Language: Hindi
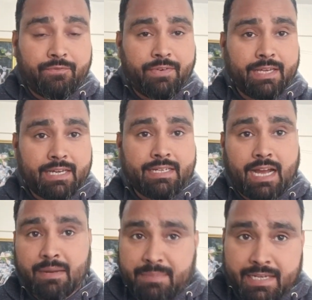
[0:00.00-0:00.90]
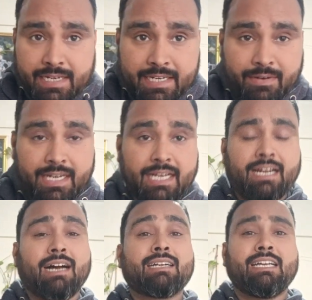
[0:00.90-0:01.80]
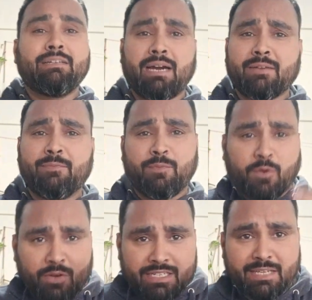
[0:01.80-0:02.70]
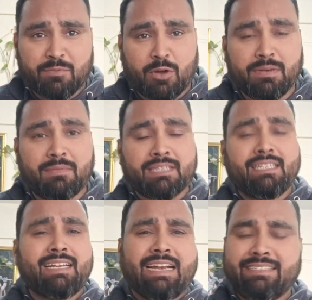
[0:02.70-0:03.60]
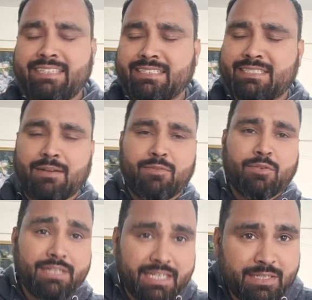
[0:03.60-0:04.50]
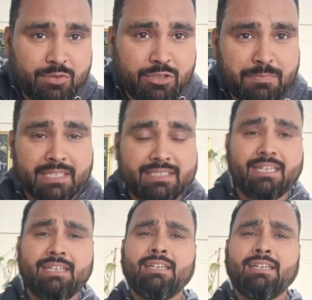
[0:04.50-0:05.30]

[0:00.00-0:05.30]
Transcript: फेयर यहाँ पे रहने वाला है हाँ कई बार फोन की प्रॉब्लम आती है कैंडिडेट्स का फोन नहीं उठ पाता है